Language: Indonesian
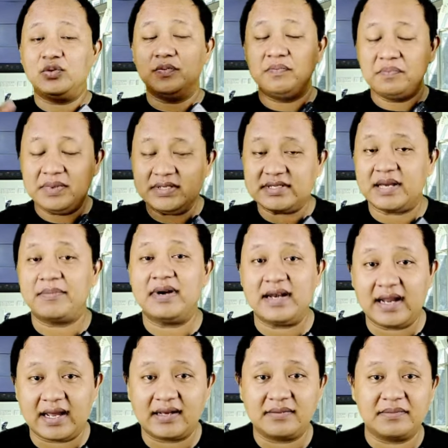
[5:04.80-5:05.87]
itu bisa
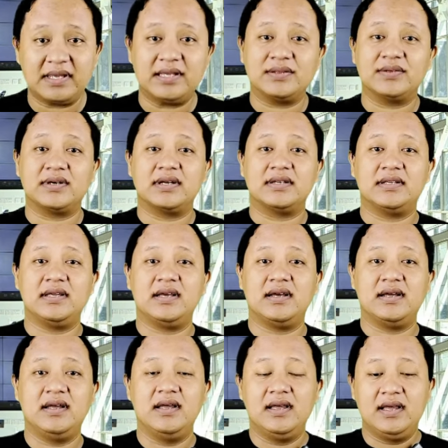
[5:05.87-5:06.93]
menang begitu kan,
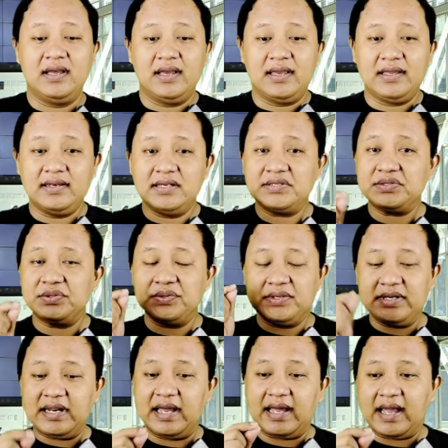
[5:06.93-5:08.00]
ya ini
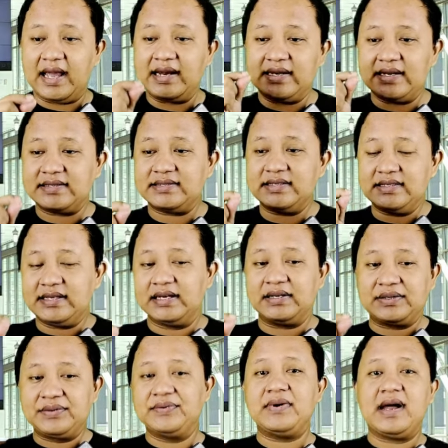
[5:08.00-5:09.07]
sudah ada
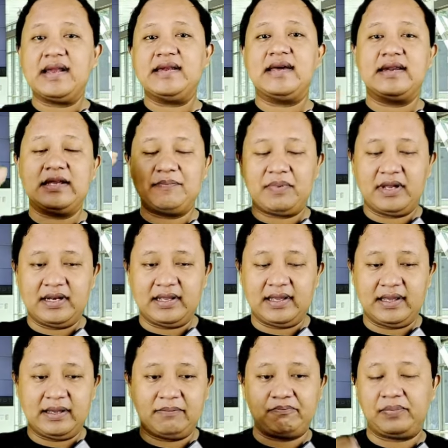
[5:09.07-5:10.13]
sinyal kuat dari
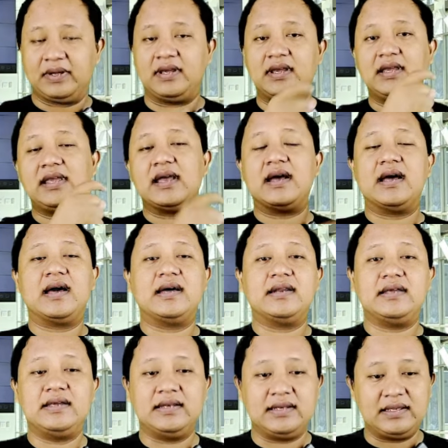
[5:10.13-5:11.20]
PDIP e yang
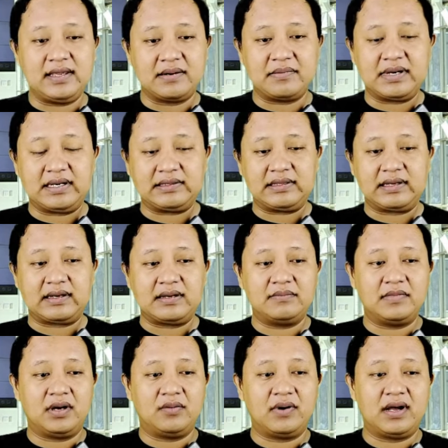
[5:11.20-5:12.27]
hari ini yang
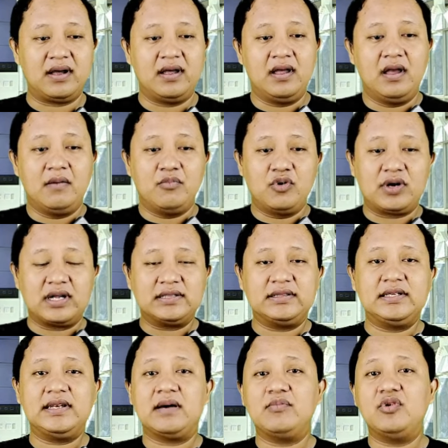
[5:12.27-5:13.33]
mengatakan bahwa bukan
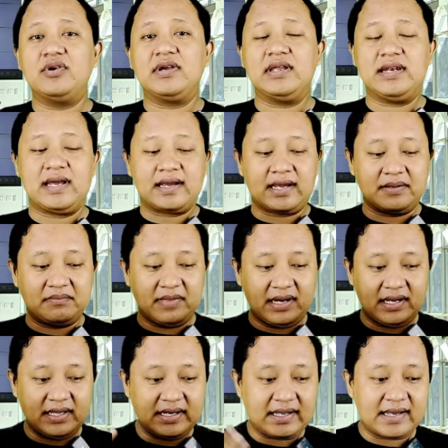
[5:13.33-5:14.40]
tidak mungkin akan
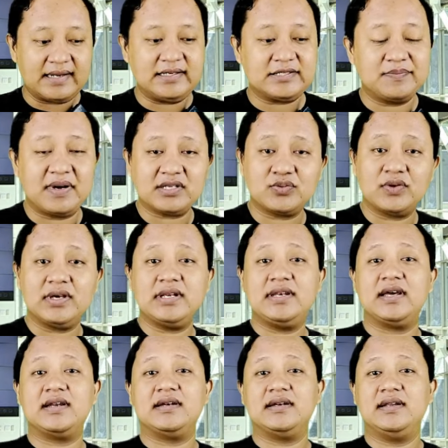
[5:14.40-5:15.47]
melirik Anies
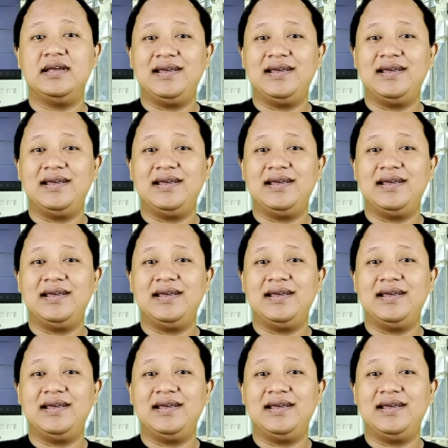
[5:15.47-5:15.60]
Baswedan.